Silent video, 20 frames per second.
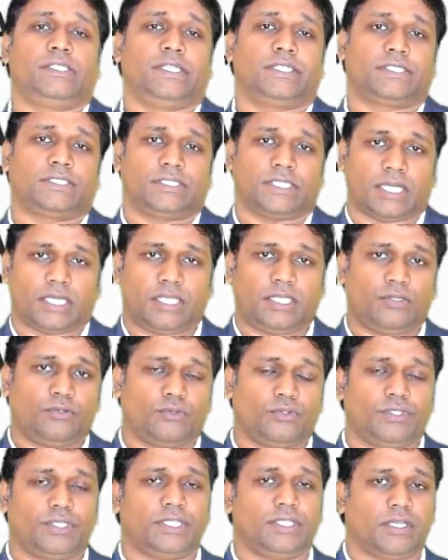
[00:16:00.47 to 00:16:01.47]
ये सारे
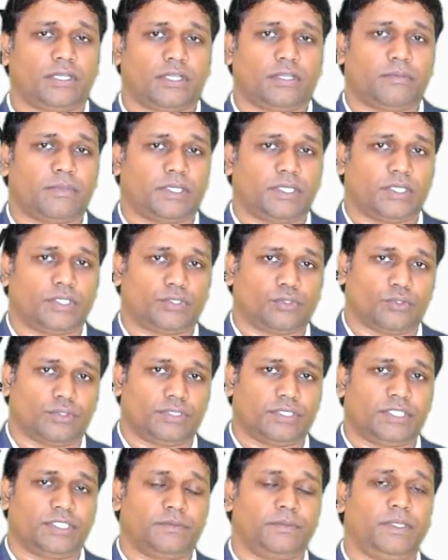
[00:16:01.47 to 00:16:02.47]
कुछ इंटरटेनमेंट के
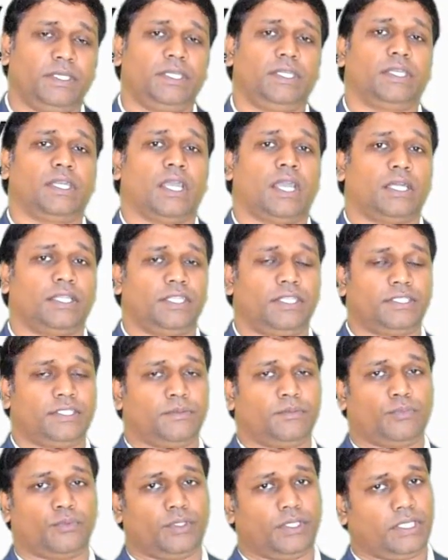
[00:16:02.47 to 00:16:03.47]
सोर्सेज भी आधे
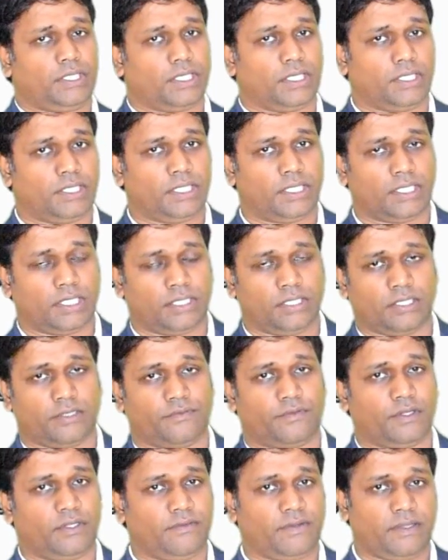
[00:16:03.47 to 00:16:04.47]
से पौने घंटे के
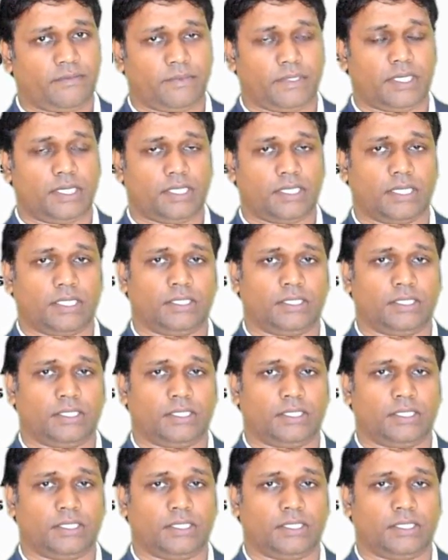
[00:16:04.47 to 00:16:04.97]
अंदर 45 मिनट